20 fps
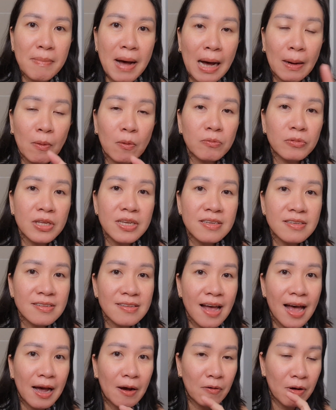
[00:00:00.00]
3 4 tiếng
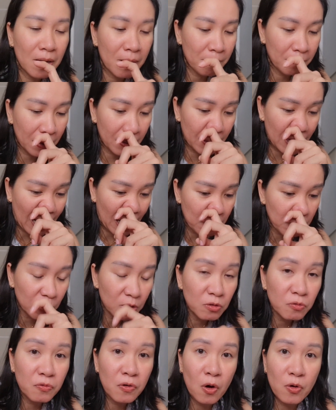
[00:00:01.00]
sau á, mình lại
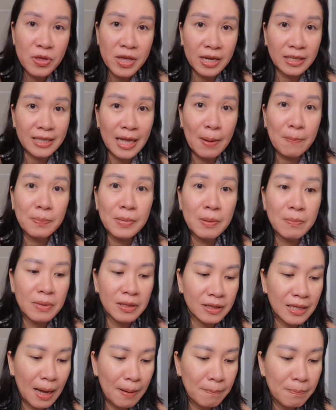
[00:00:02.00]
bước vô nhà tắm để mình
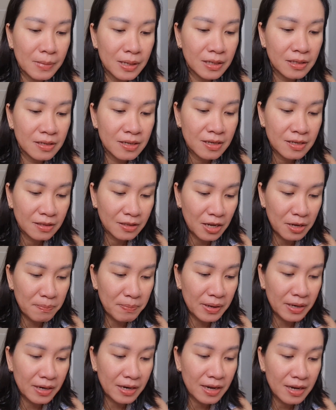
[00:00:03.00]
tắm á, thì
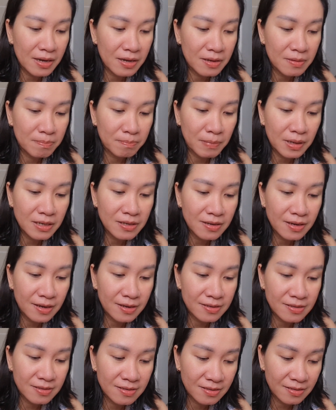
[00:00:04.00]
mình á, mới ờ,
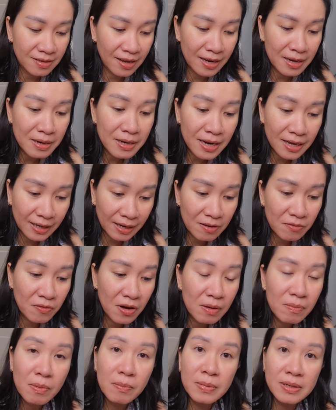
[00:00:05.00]
thấy là cái vết
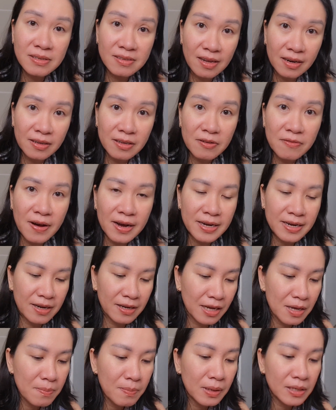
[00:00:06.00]
mà mình xịt như vậy nè
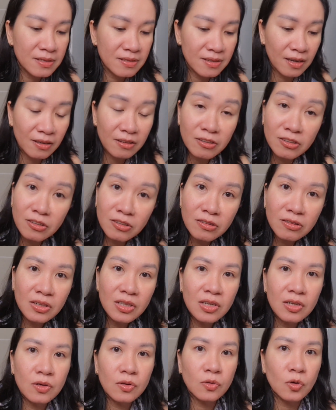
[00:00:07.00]
cái mình xịt nước
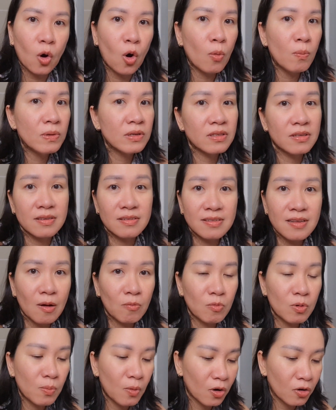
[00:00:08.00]
chỗ mình xịt xong
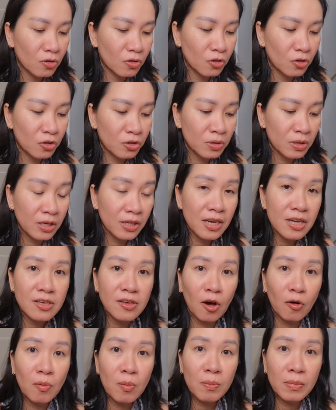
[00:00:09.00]
của mọi người những cái
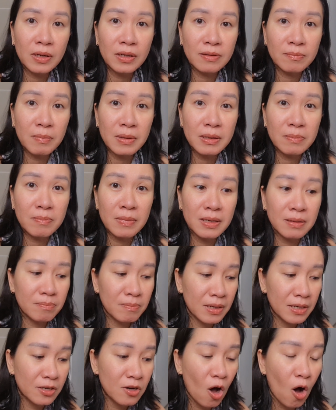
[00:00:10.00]
chỗ mình mình mình
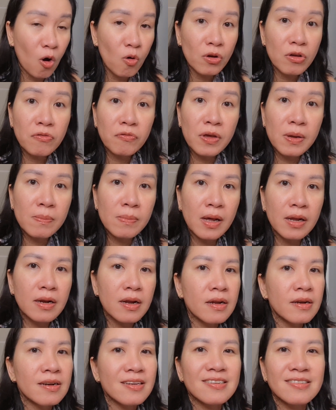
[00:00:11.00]
mình đổ cái viêm lên đó,
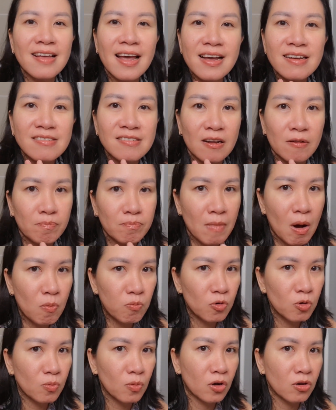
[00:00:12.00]
nó sáng sạch bông
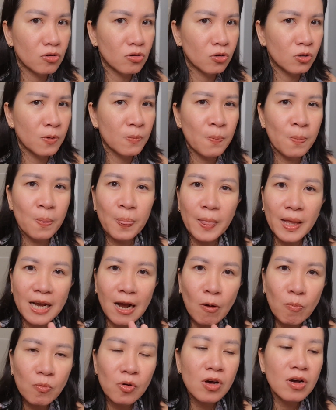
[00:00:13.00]
luôn mọi người
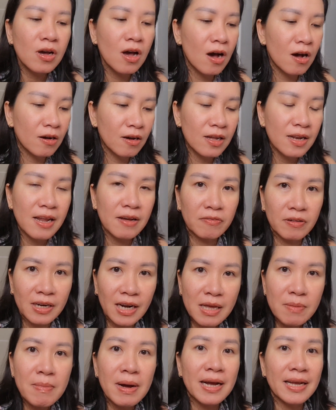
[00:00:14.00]
không có cần là phải lấy
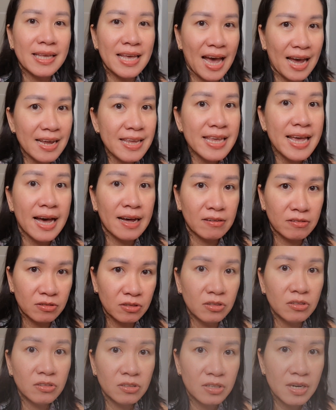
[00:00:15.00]
bằng chải trà rửa
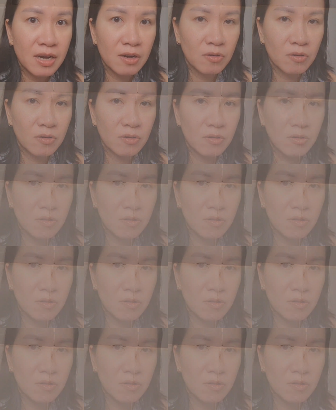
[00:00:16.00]
nữa đâu Ở ừ